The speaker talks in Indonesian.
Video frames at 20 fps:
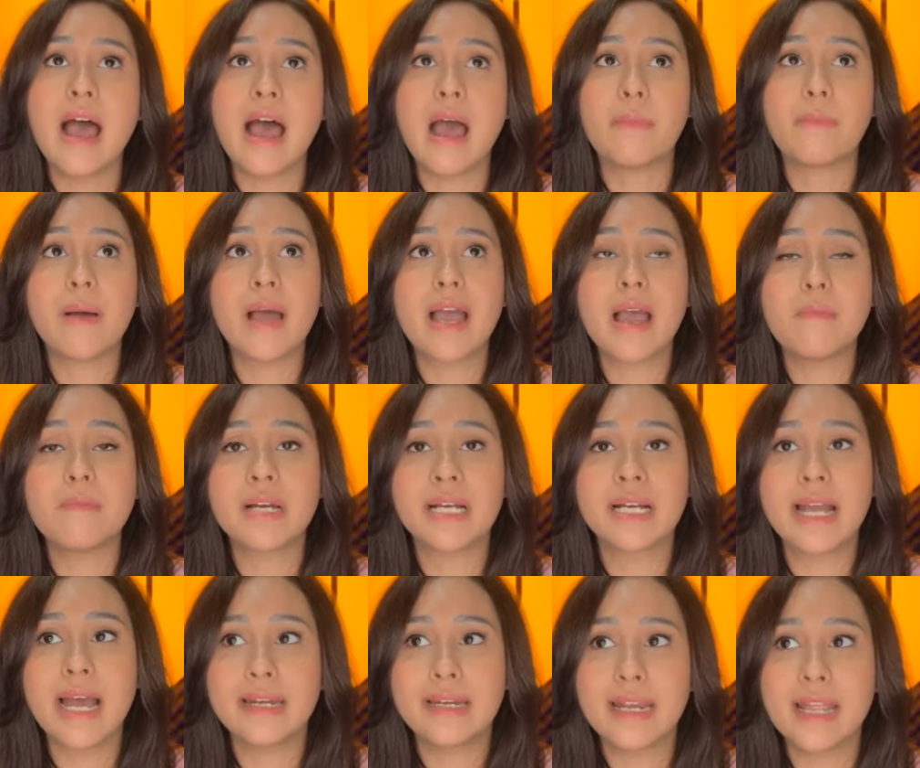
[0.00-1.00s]
Apakah
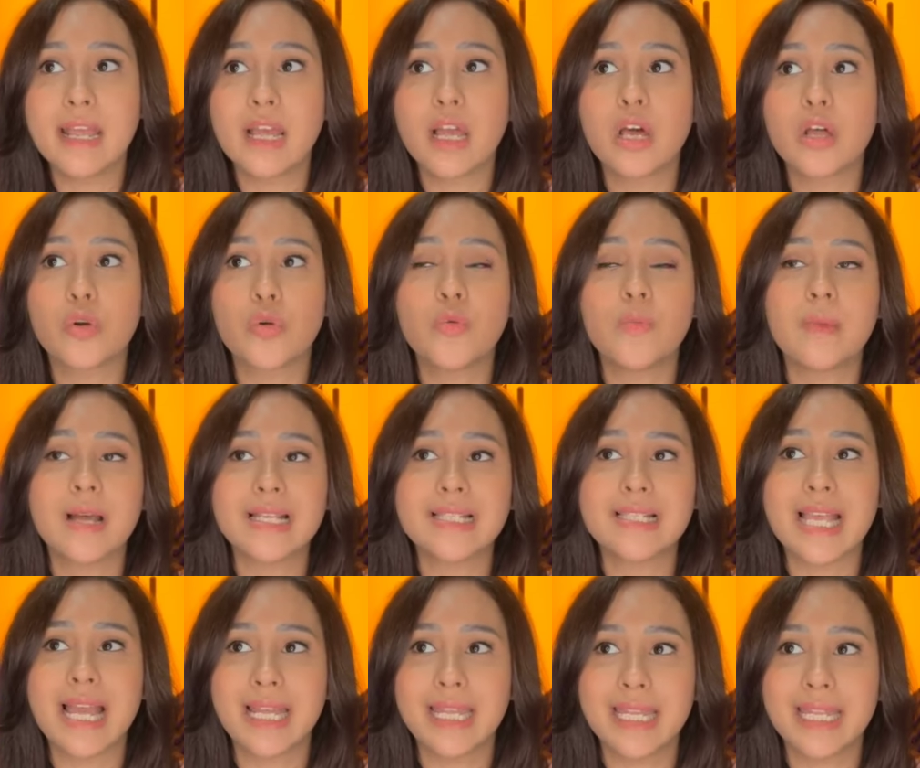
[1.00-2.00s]
menggandeng rumah
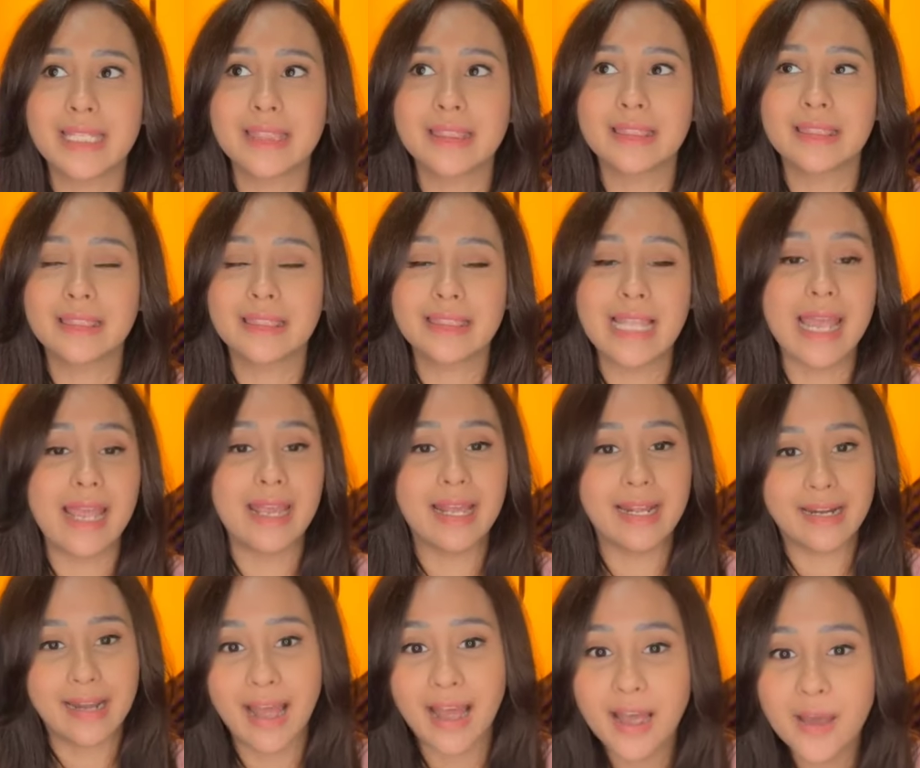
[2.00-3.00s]
sakit
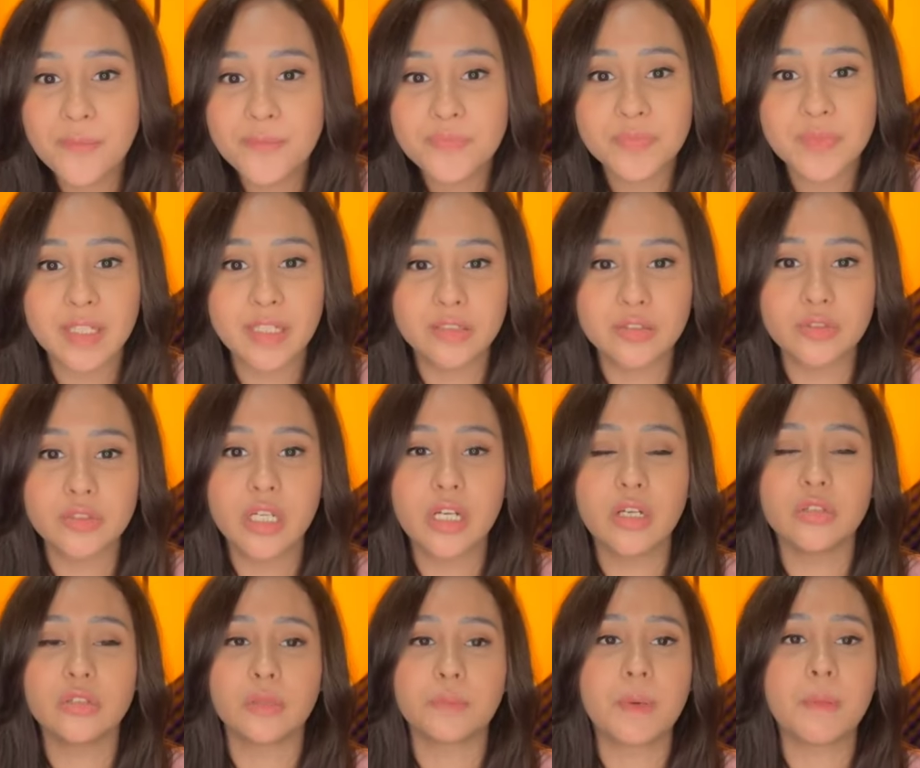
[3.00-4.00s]
daerah gitu
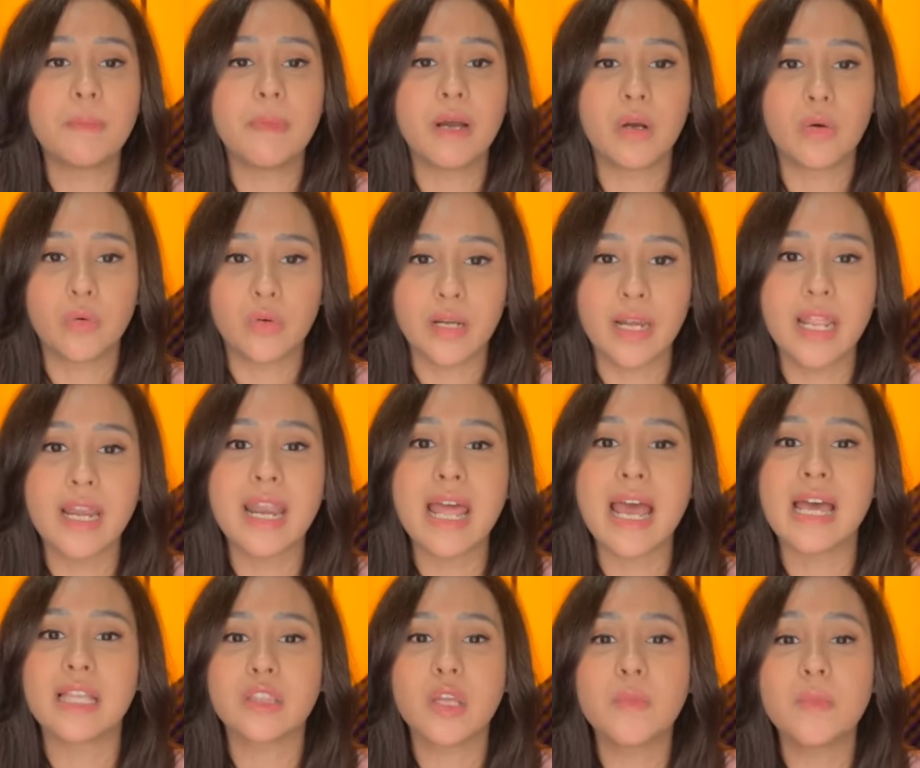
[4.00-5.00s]
ya untuk pembangunan
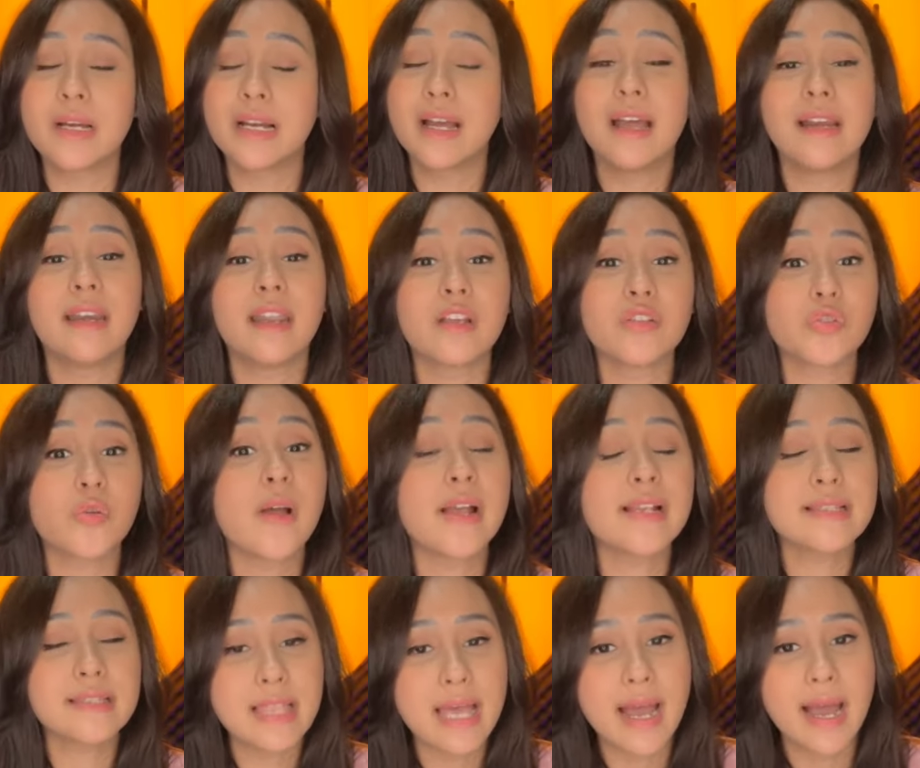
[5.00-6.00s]
atau menggandeng
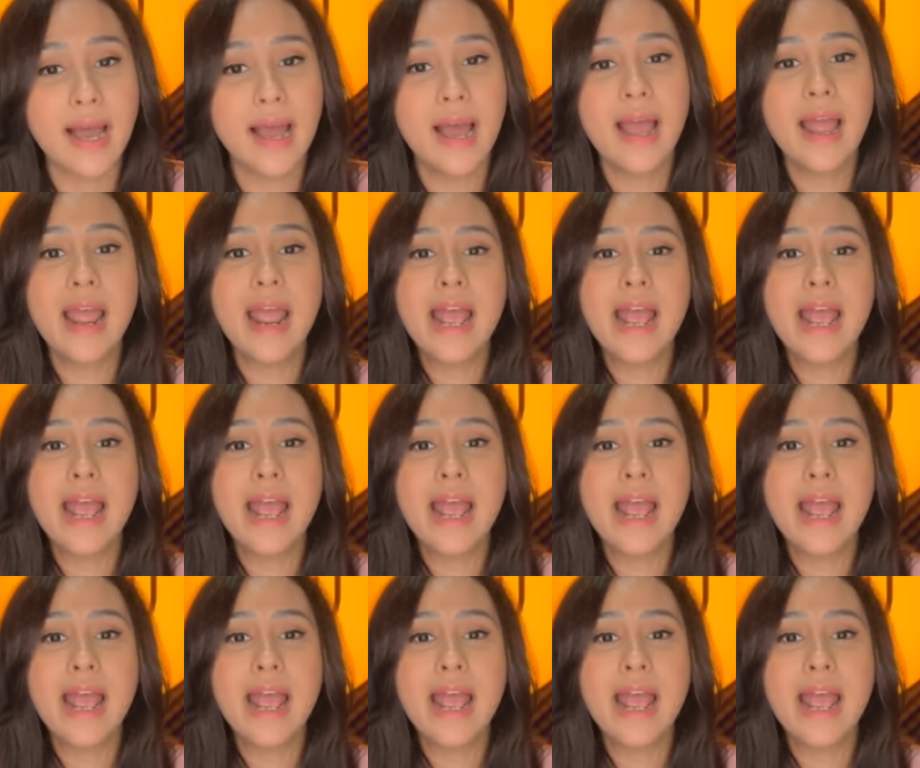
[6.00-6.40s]
swasta.